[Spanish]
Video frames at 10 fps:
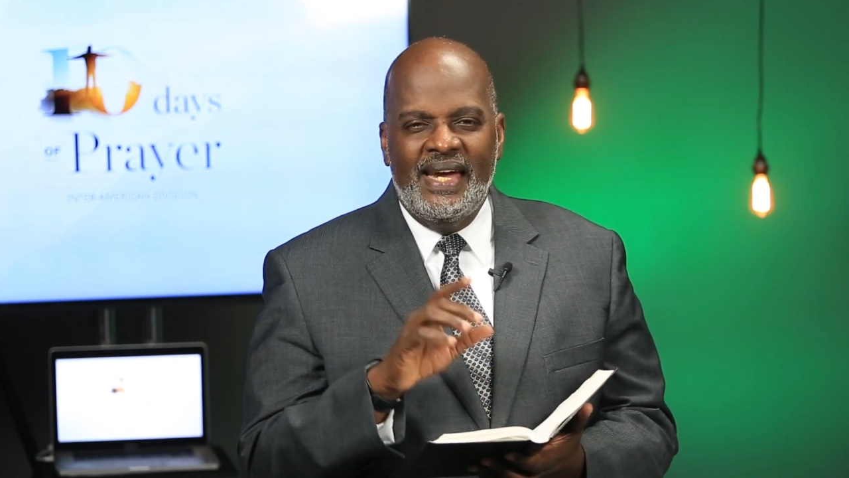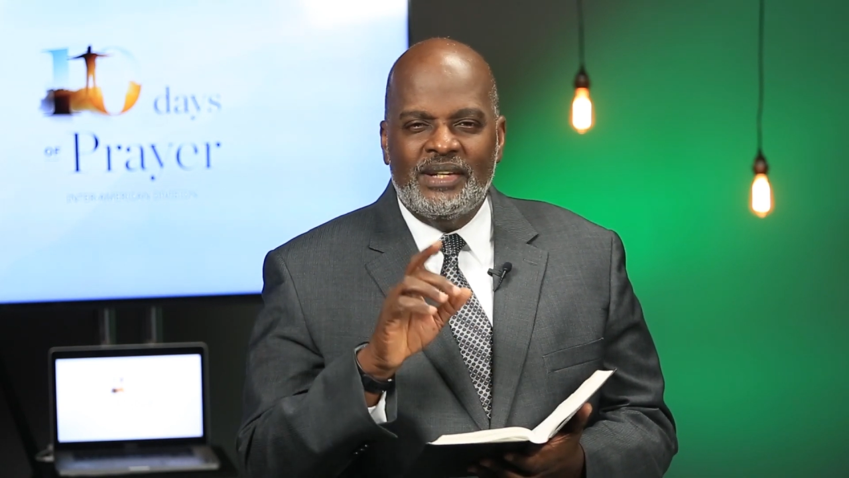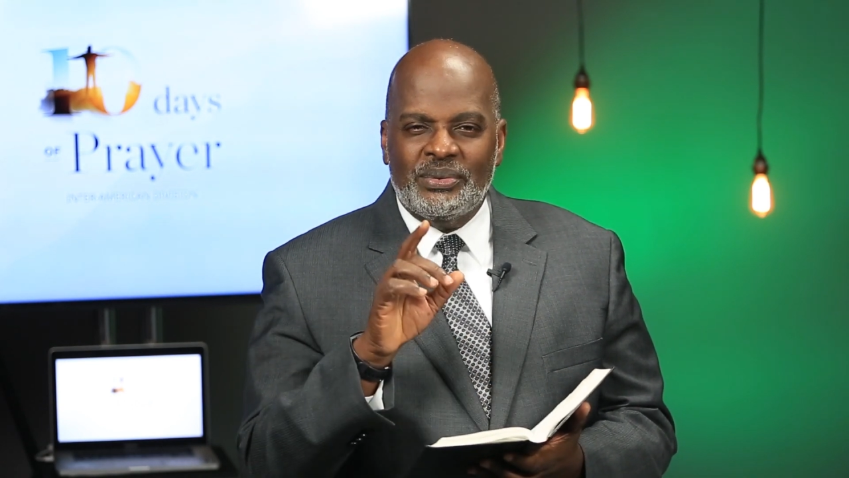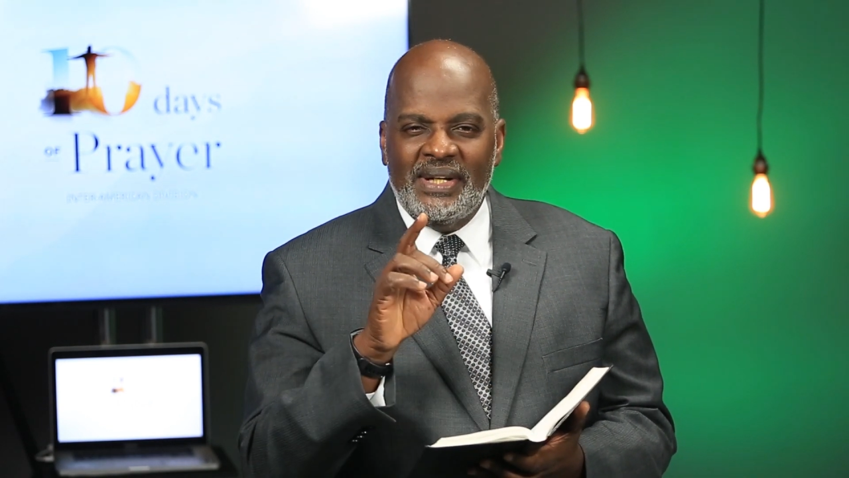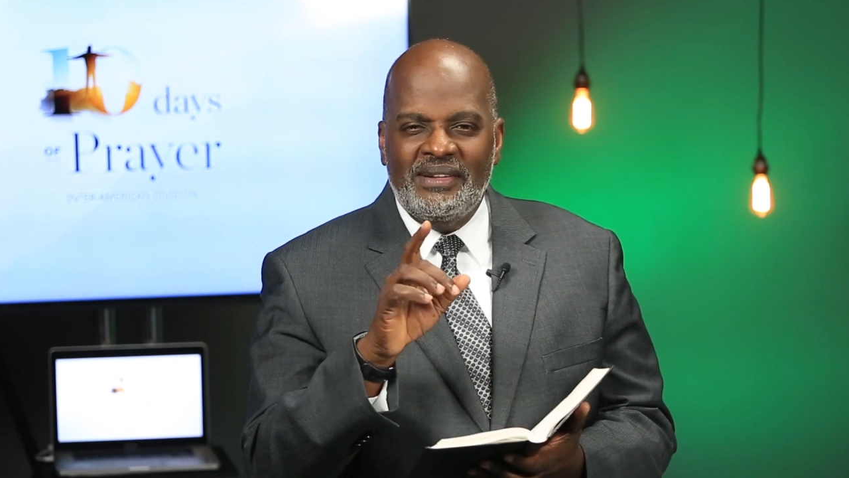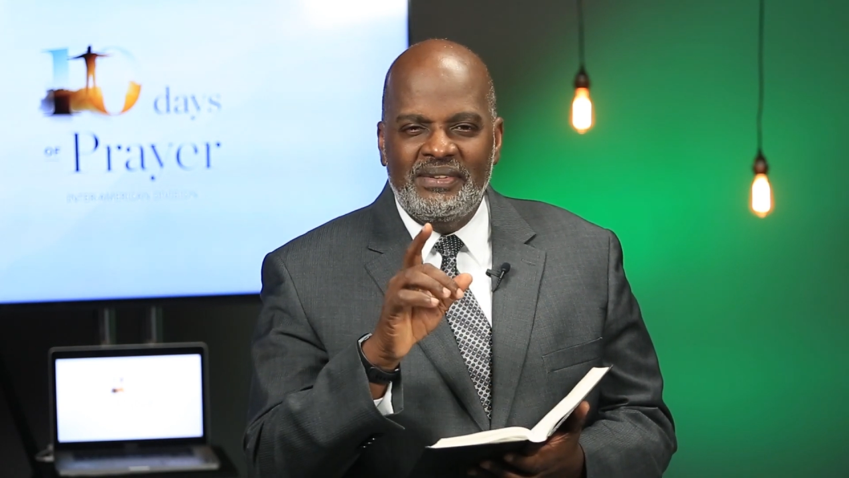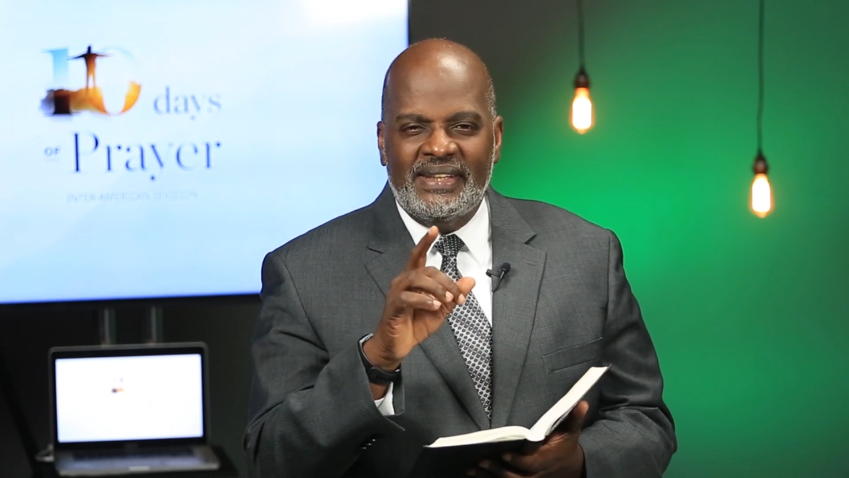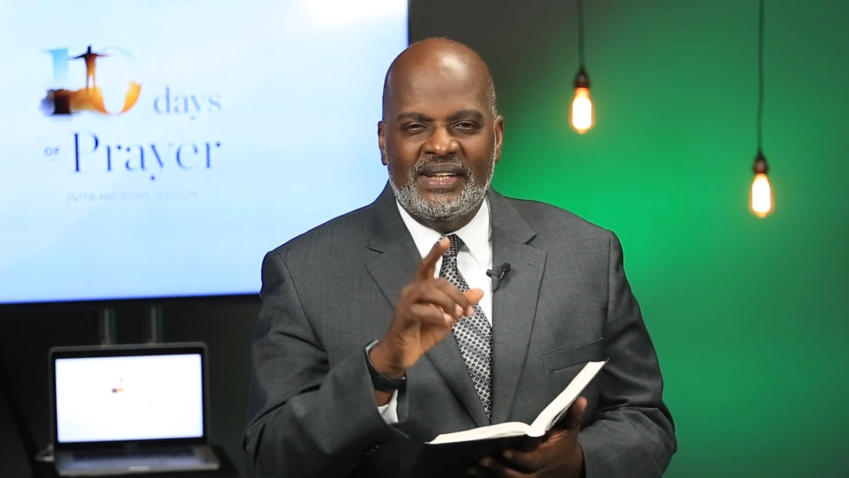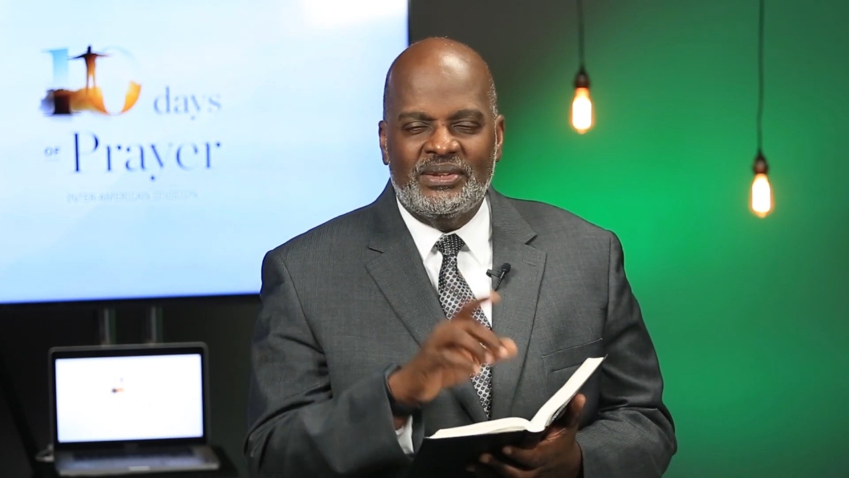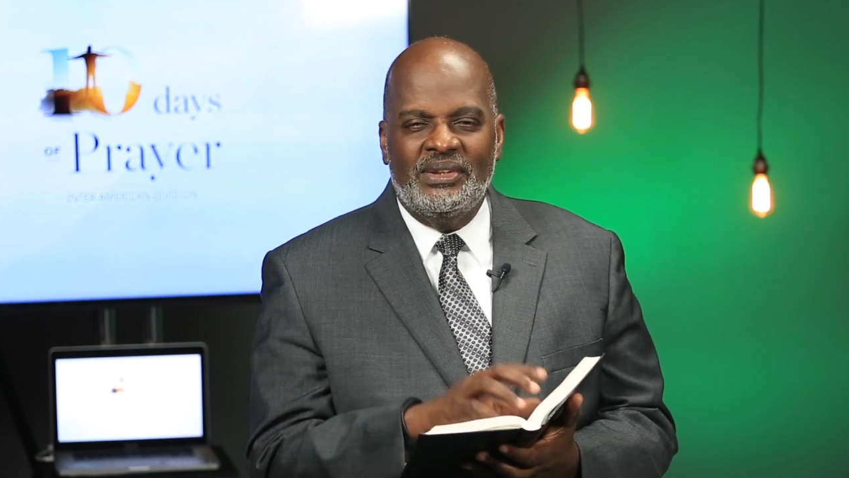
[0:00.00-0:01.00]
Es una
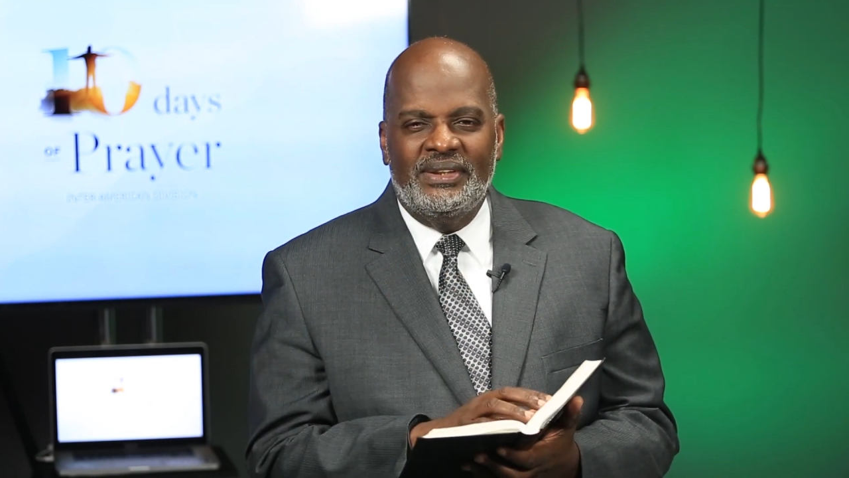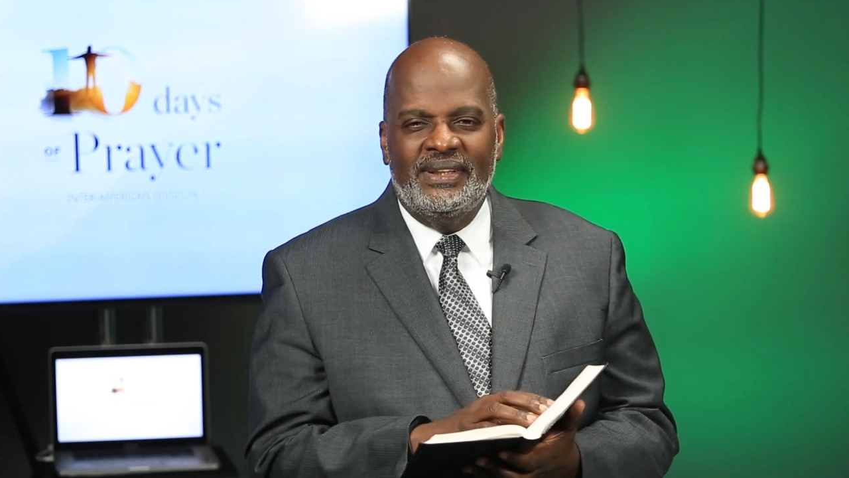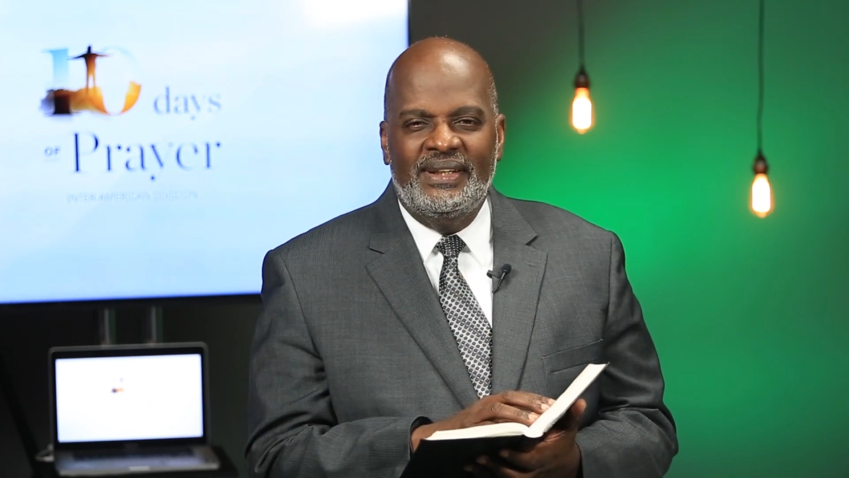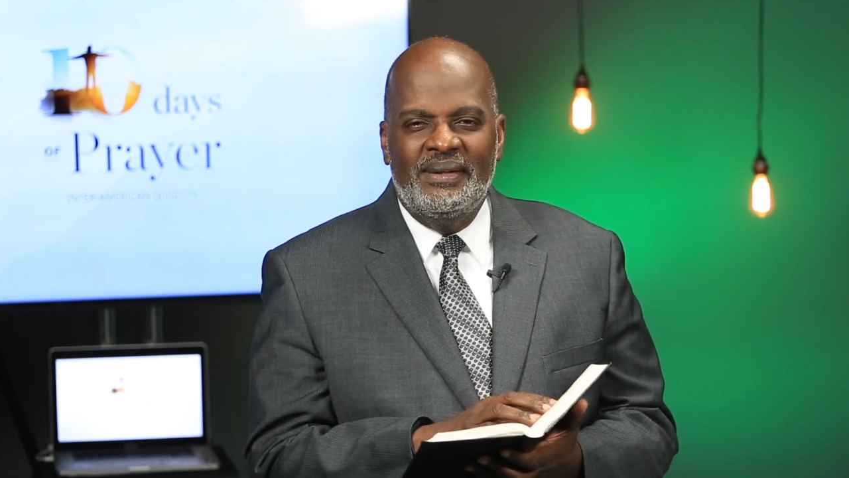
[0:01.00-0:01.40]
invitación,